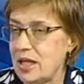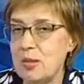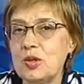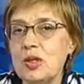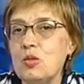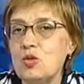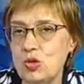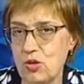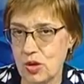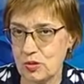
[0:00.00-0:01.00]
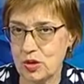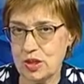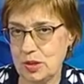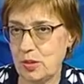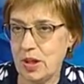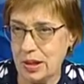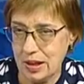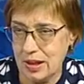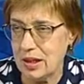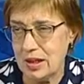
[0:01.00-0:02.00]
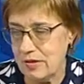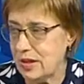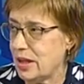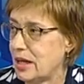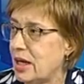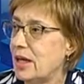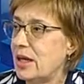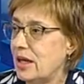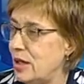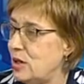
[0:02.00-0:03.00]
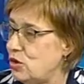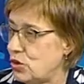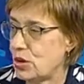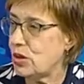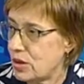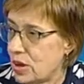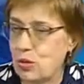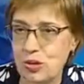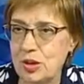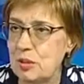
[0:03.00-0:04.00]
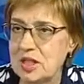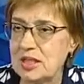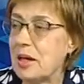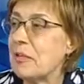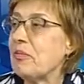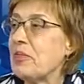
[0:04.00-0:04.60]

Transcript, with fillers: а не потому, что у кого-то заболела голова, нога или mm-hmm. еще какое-то место.